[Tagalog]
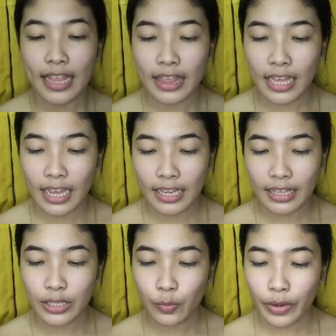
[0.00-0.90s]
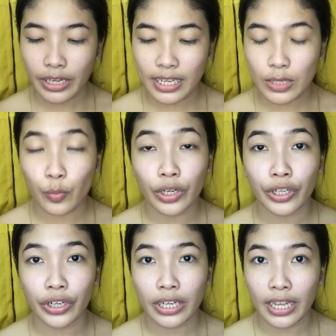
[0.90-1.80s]
And then, this one is
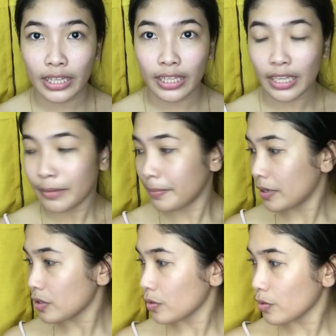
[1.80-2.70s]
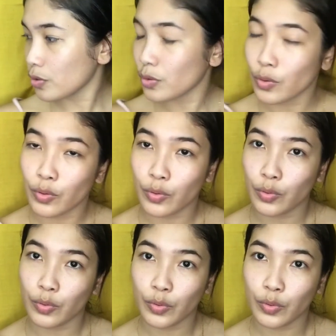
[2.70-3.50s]
199 pesos. So,